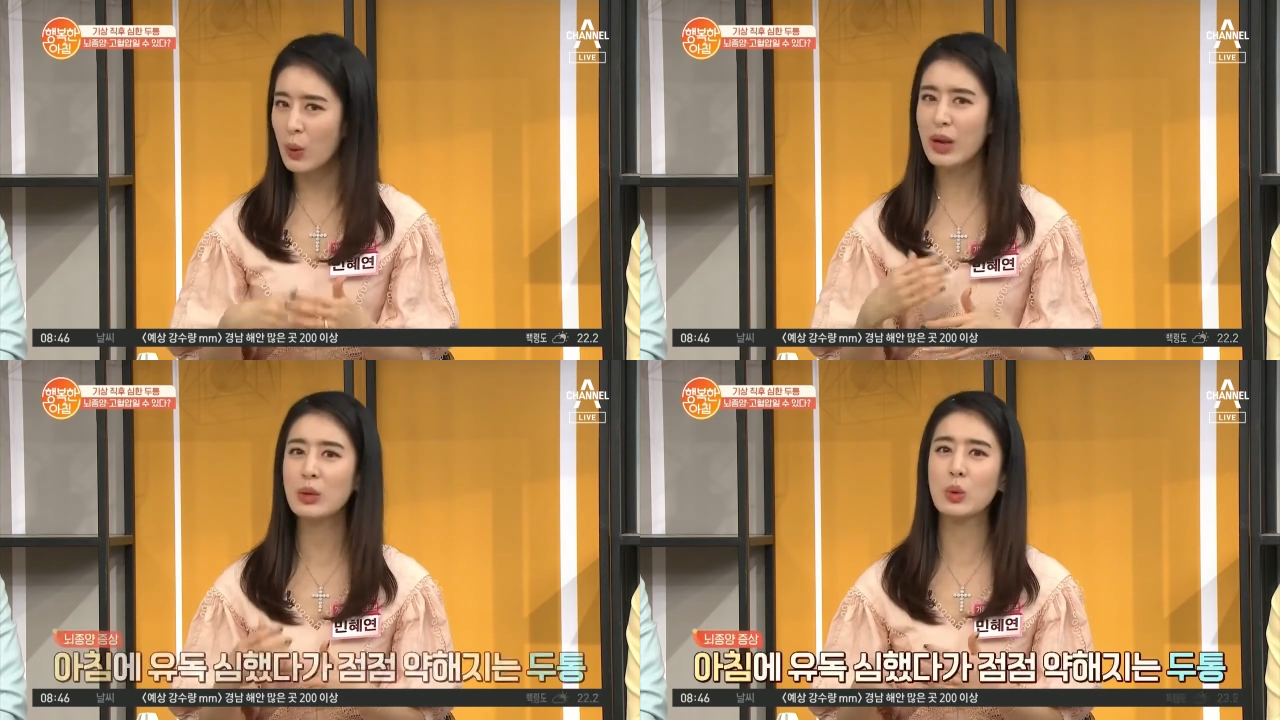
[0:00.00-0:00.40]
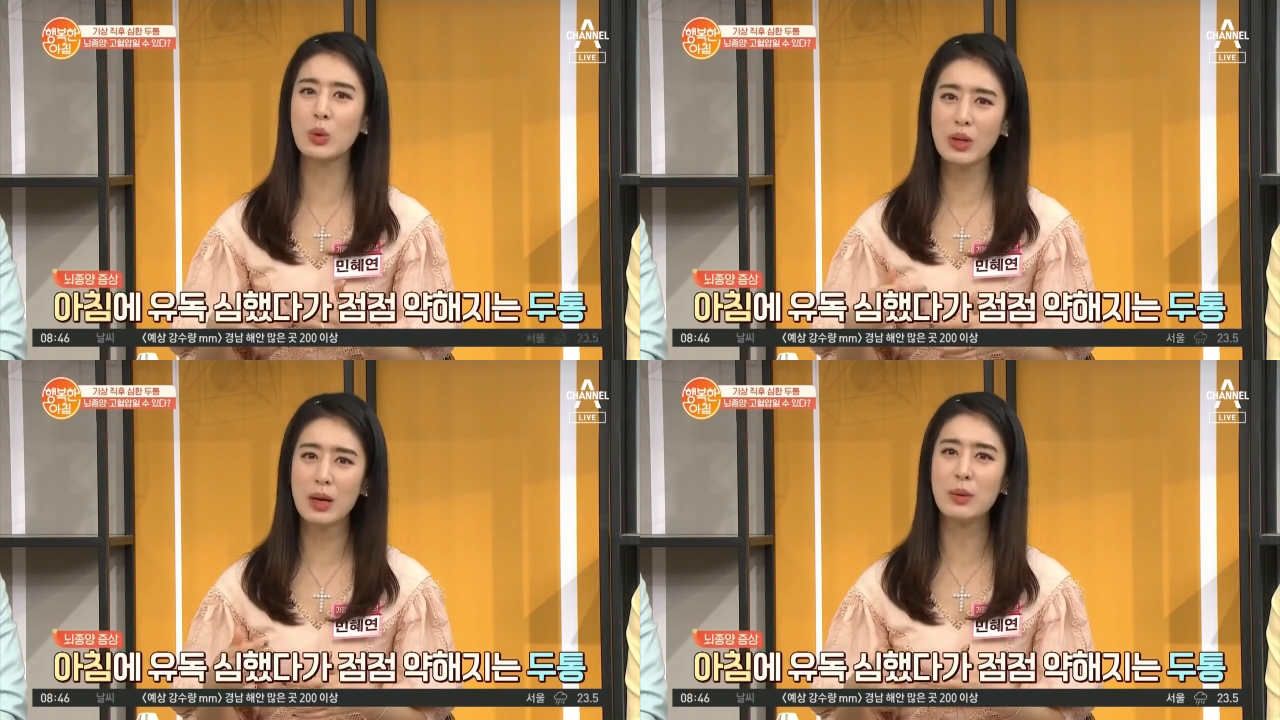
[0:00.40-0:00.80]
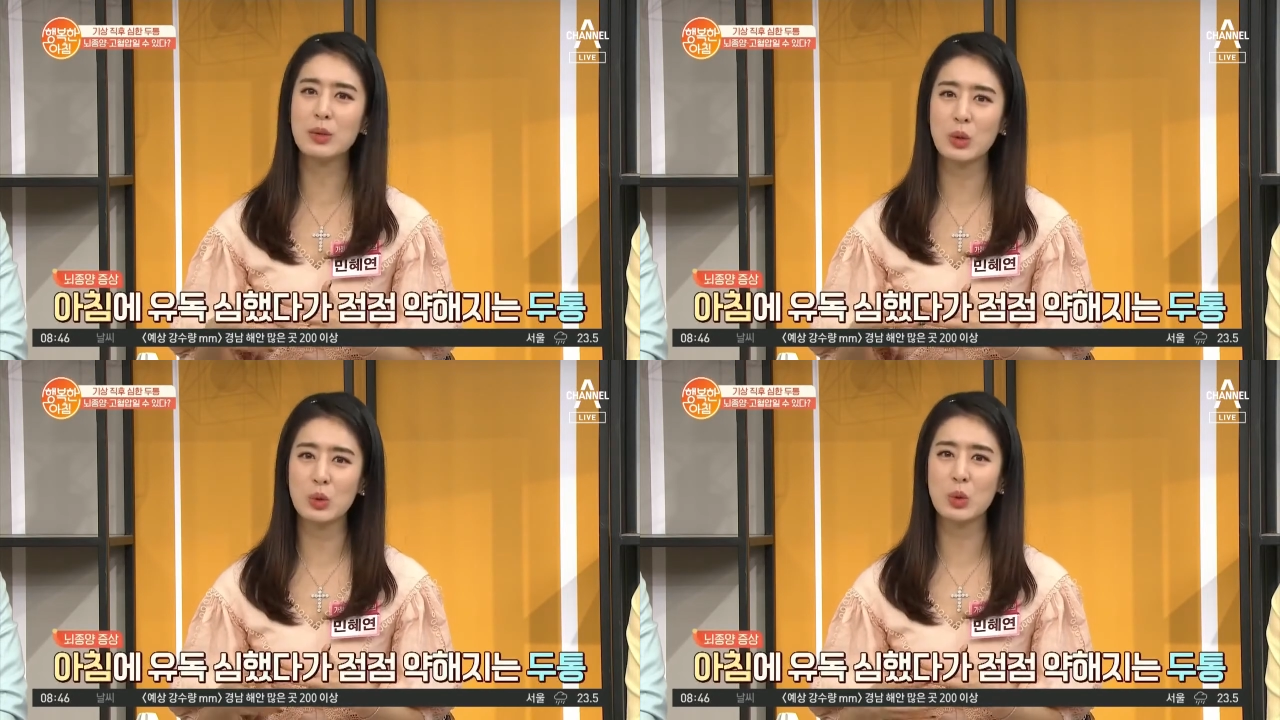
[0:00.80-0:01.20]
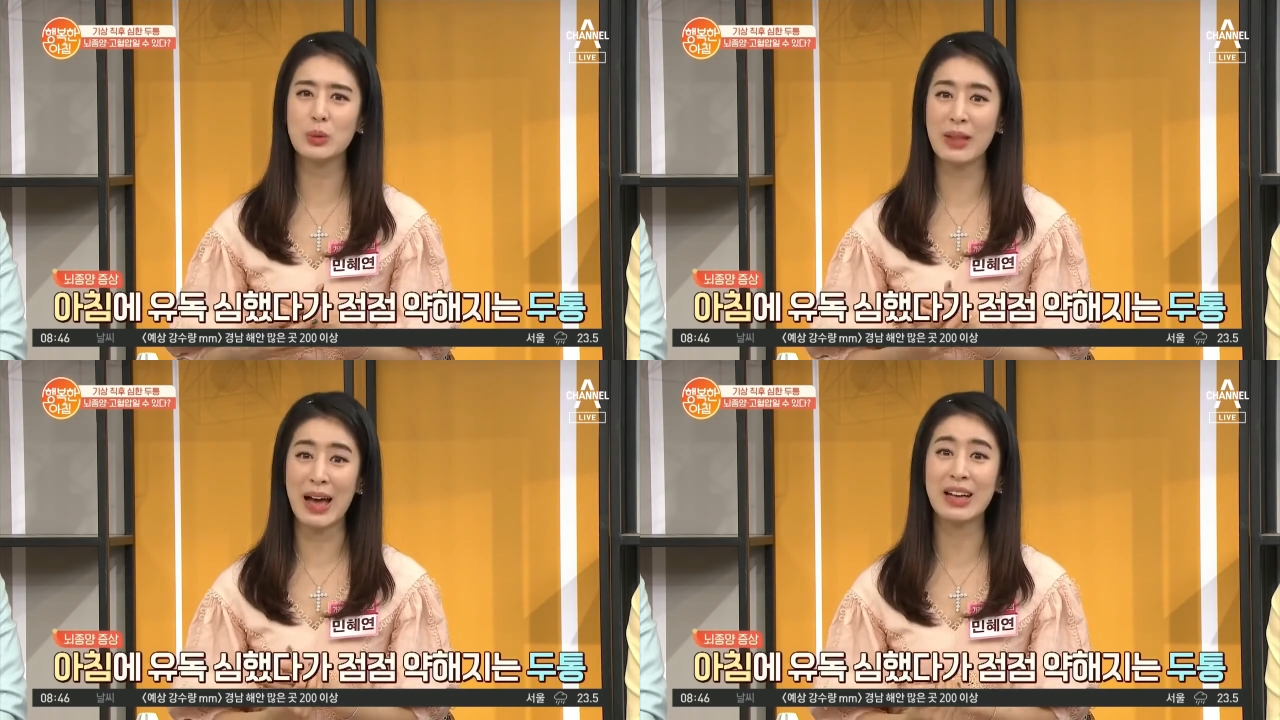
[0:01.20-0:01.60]
활동을 하면서는
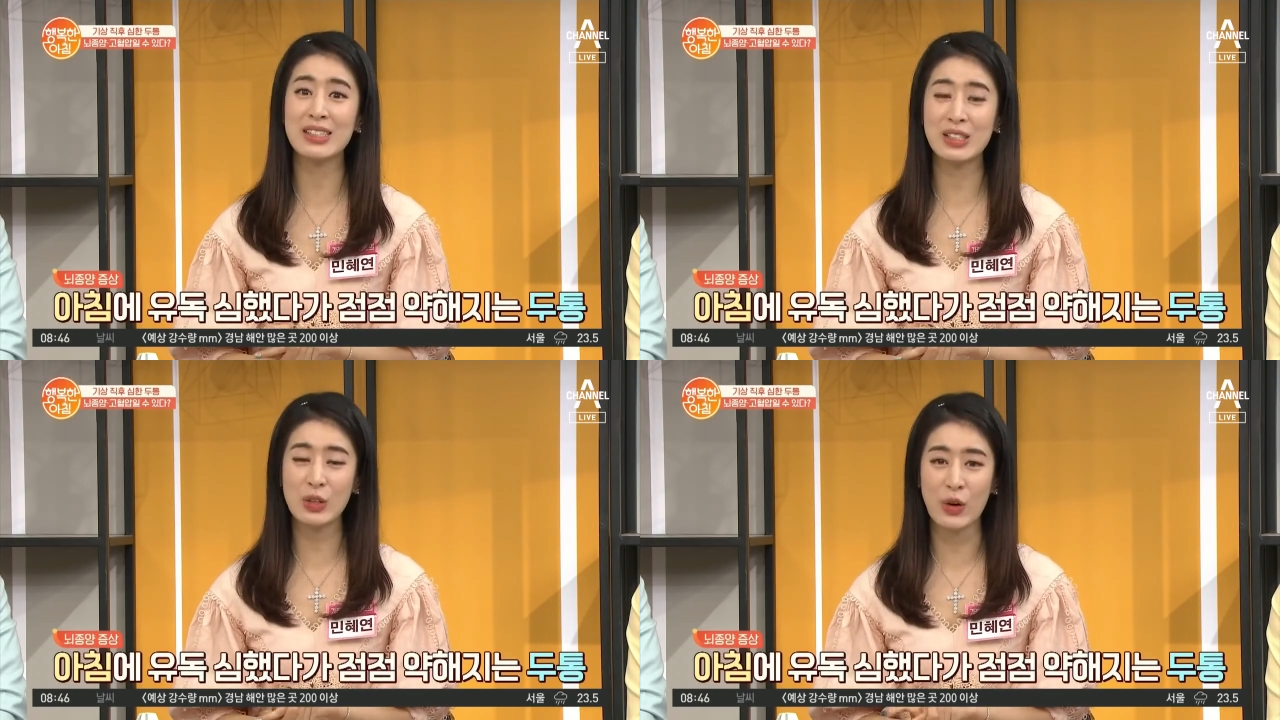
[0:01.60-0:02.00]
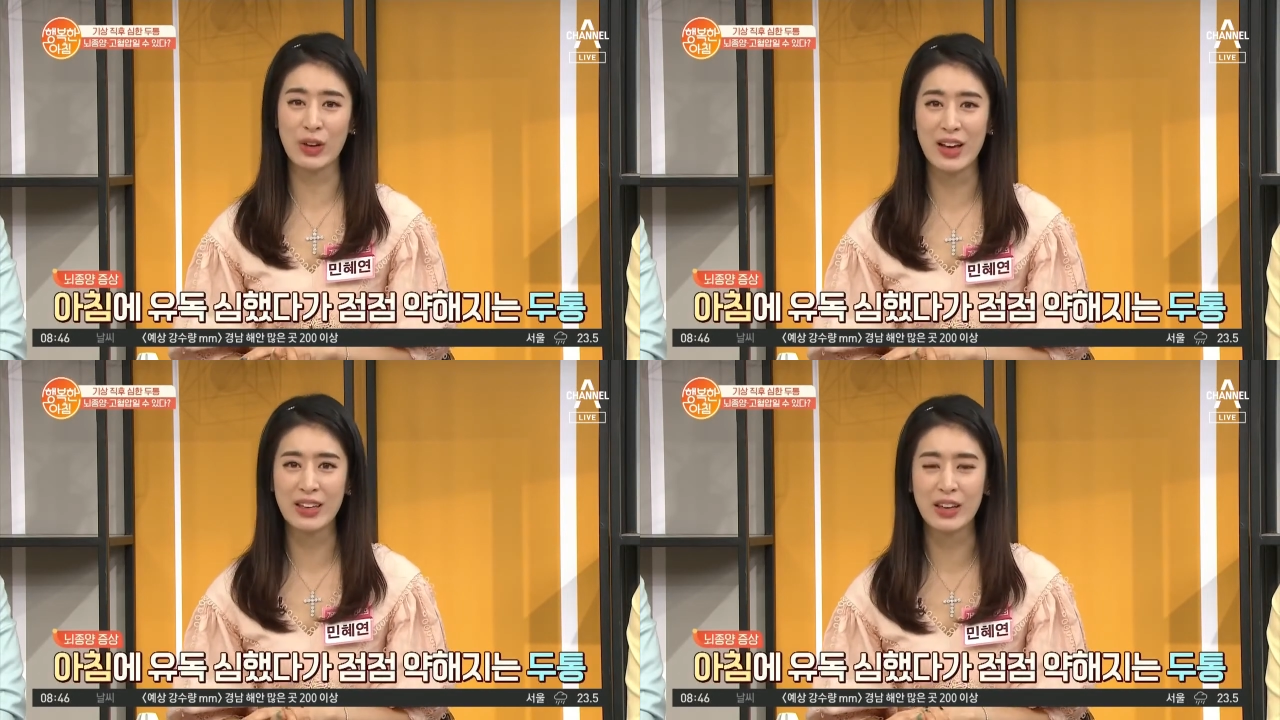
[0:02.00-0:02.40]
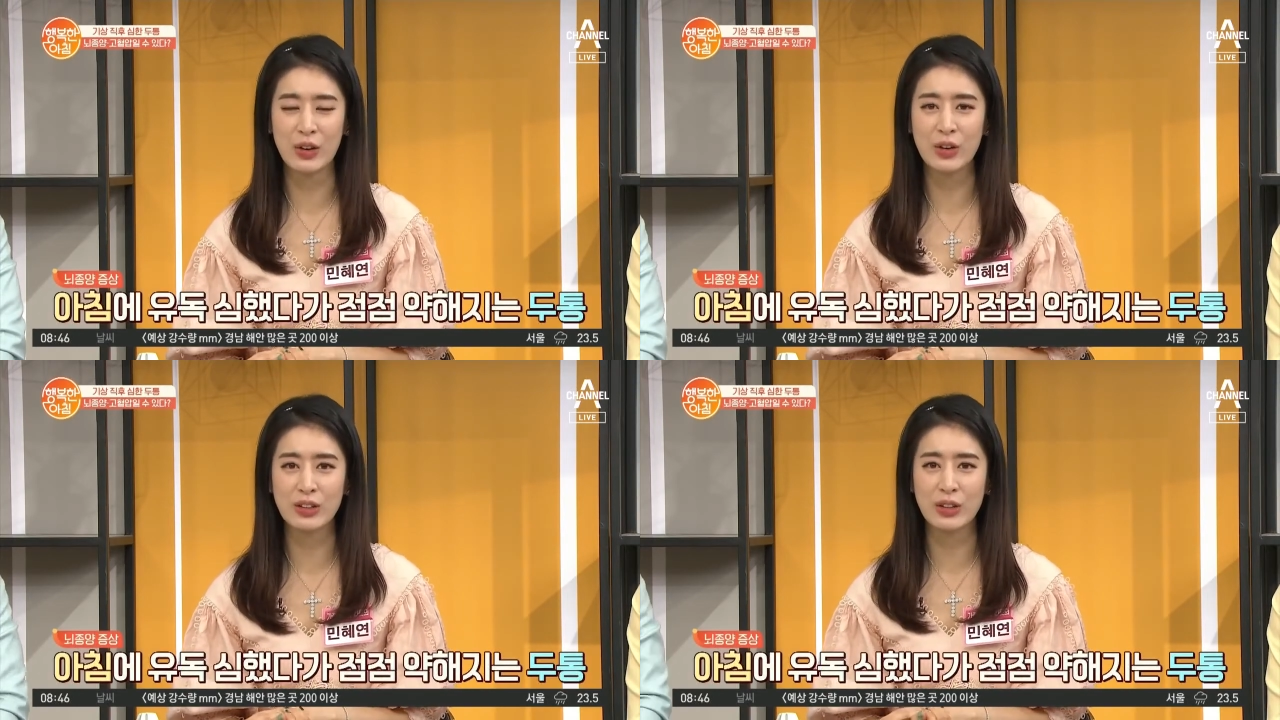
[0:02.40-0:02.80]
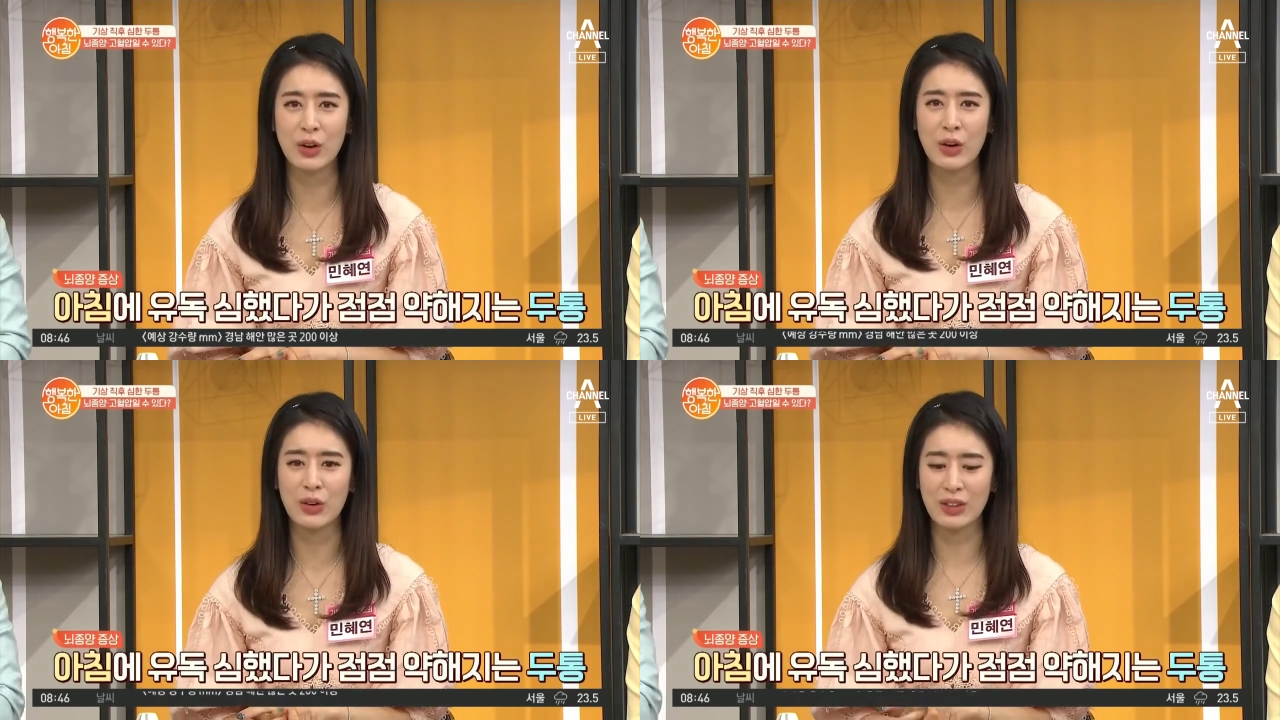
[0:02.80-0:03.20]
조금 나아지는 경향이
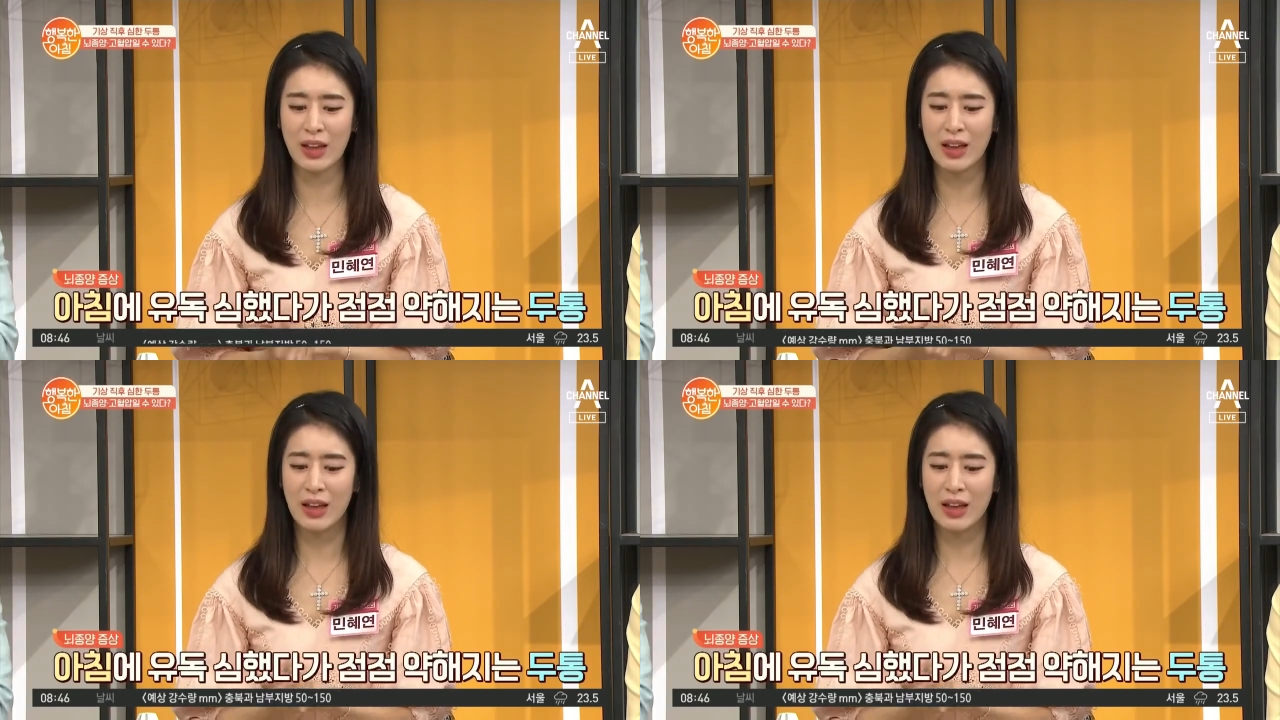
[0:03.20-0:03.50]
있거든요. 근데